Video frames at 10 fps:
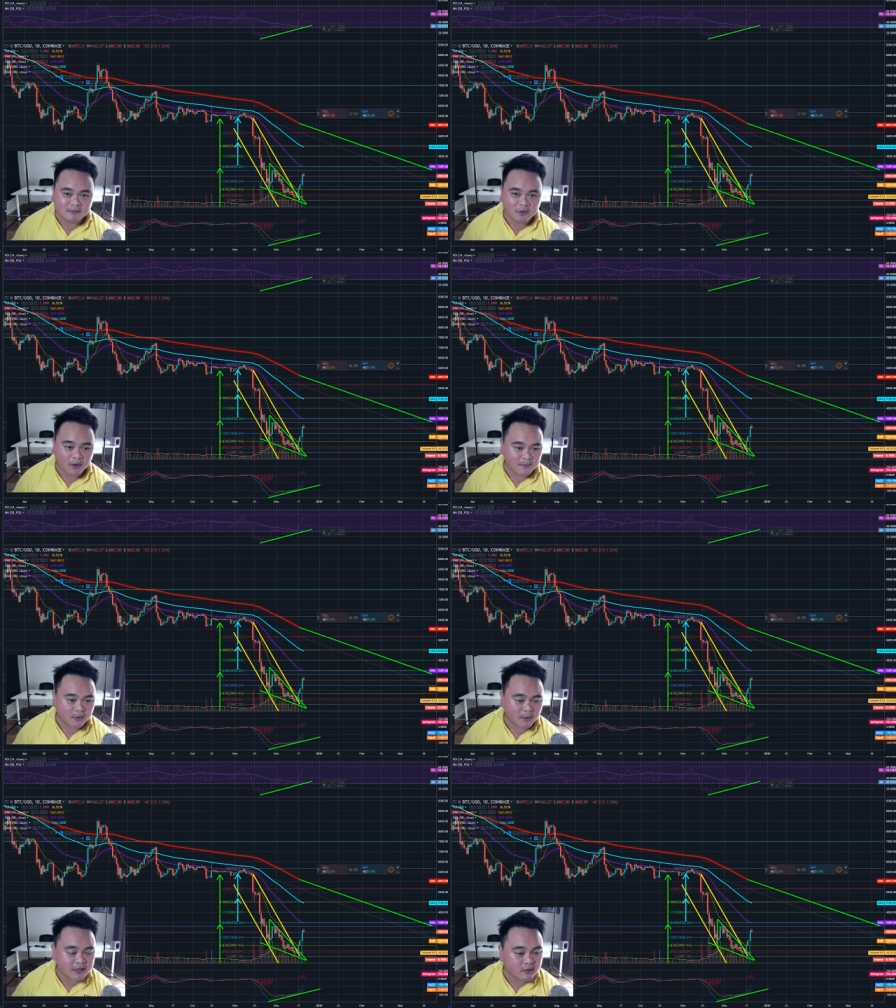เมื่อวาน
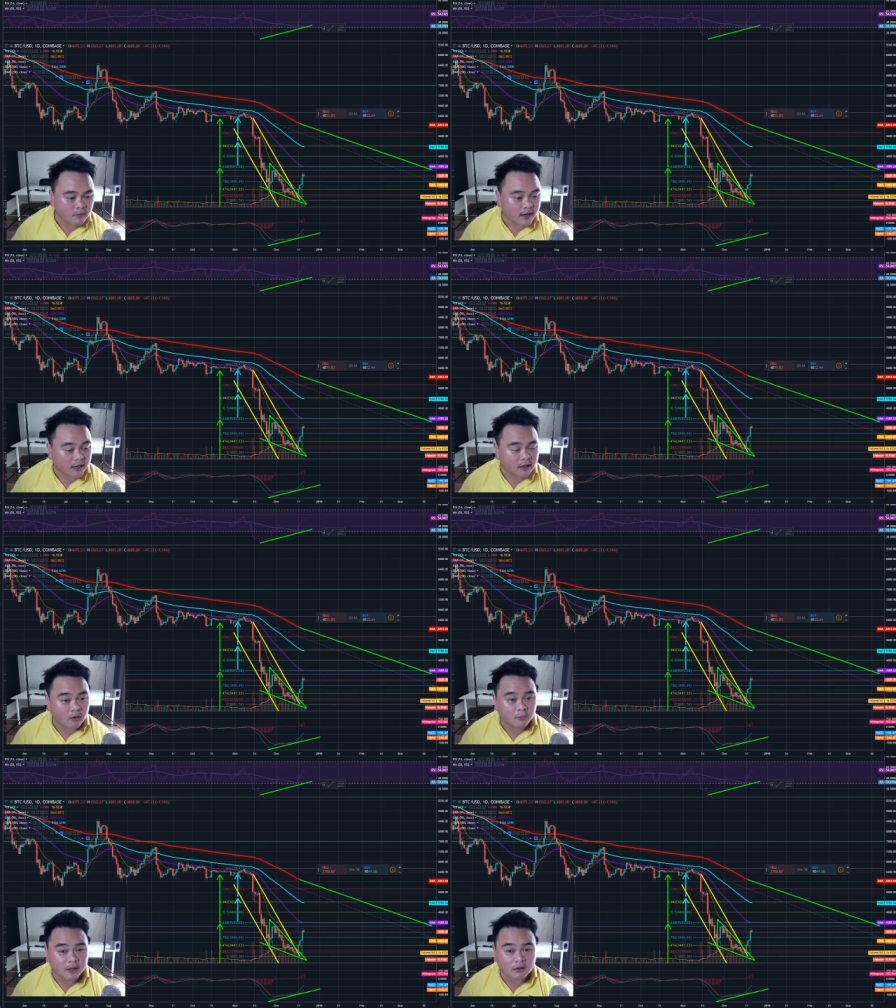มีความเคลื่อนไหว
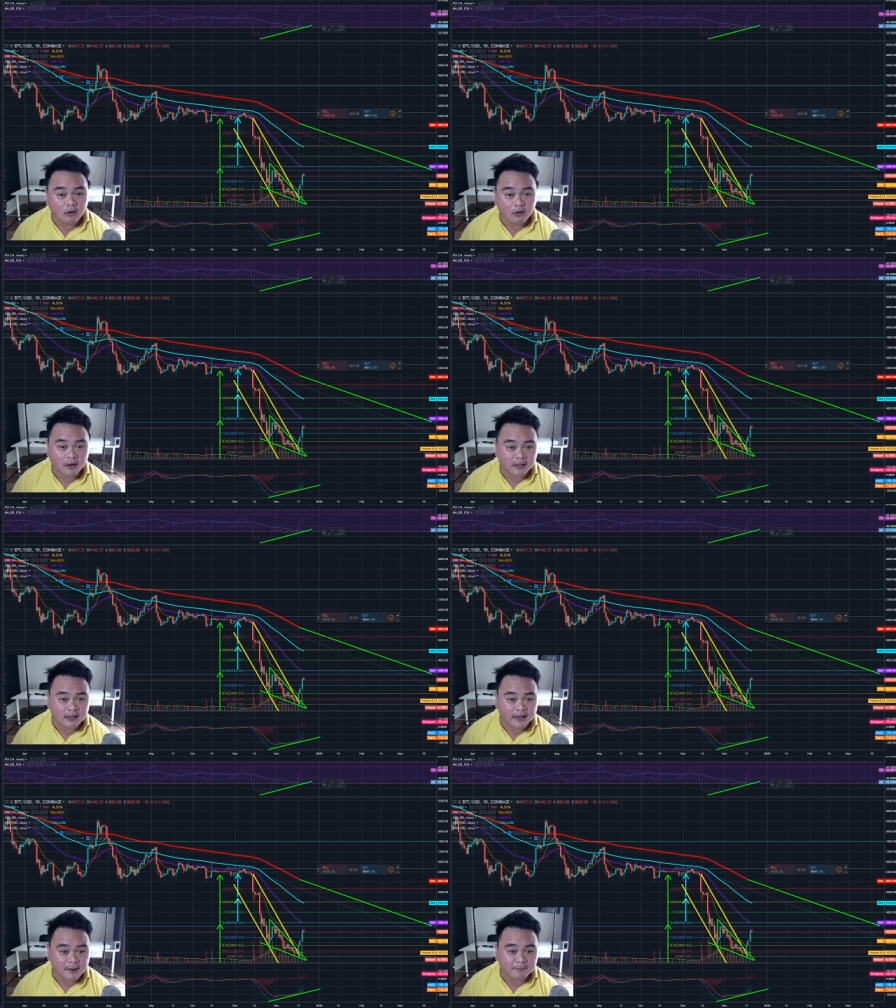ของ Bitcoin
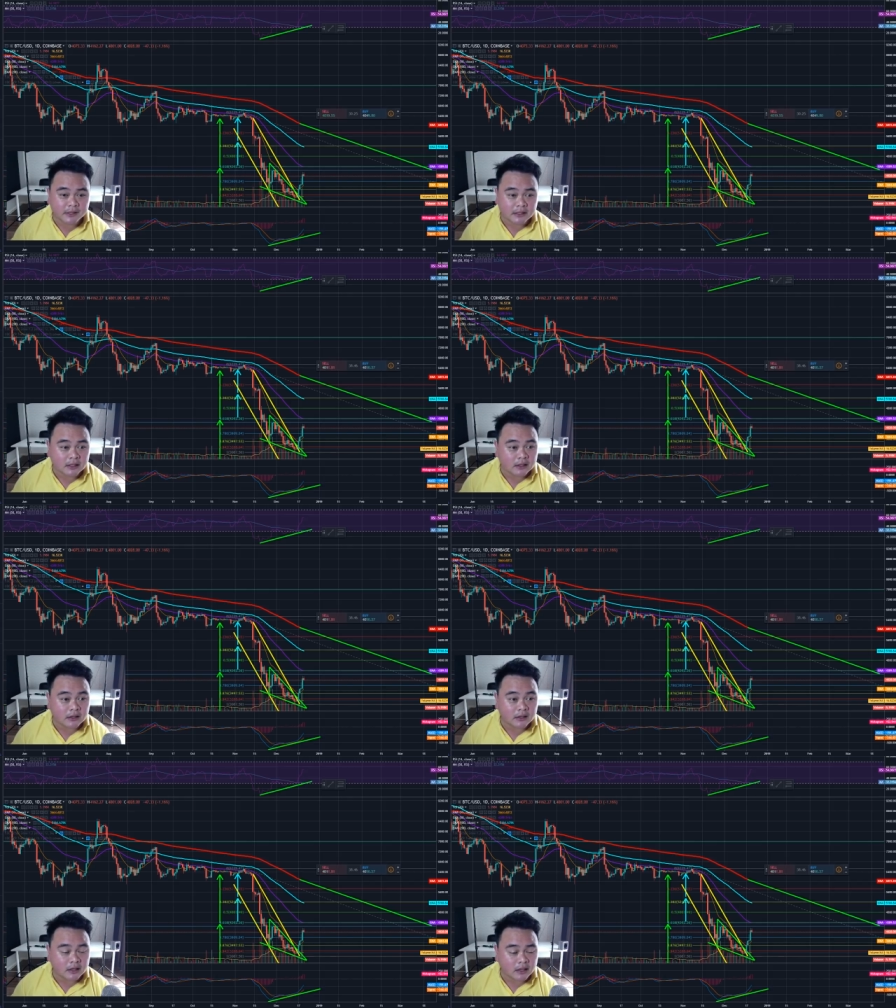นี่ระดับหนึ่งเล
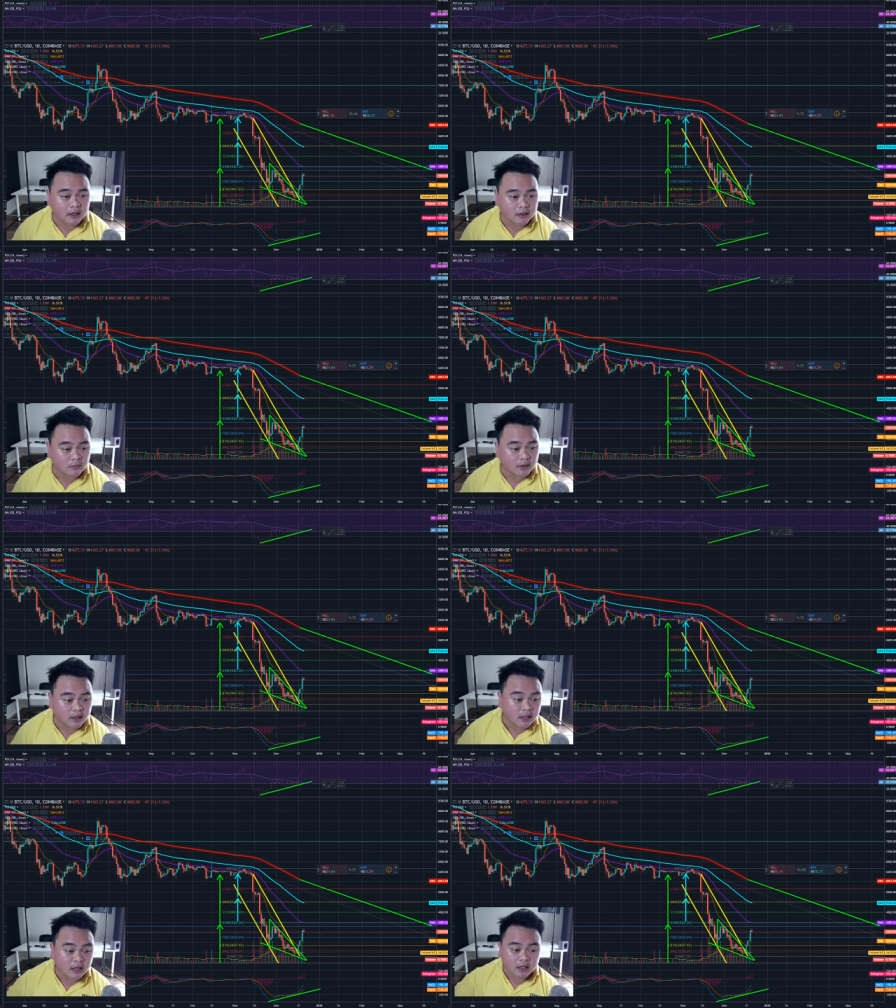ยนะเดี๋ยววัน
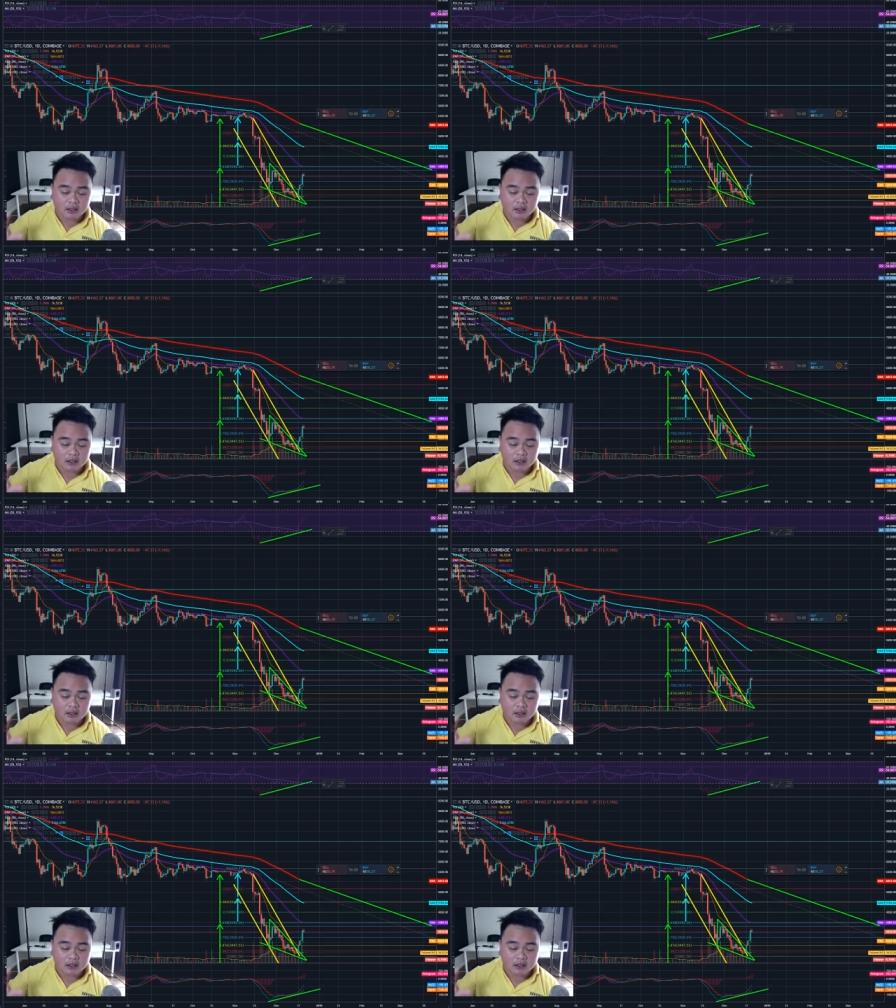นี้